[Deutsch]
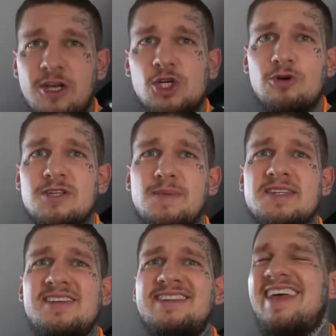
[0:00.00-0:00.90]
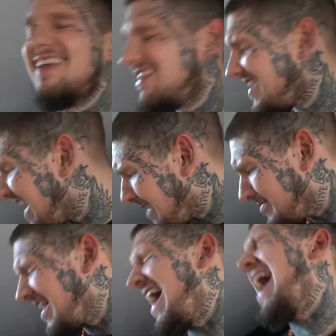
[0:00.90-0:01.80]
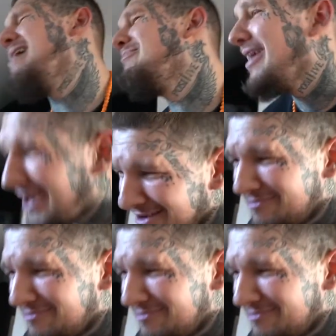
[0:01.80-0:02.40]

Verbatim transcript: Wunderschönes passiert. Ich habe Amana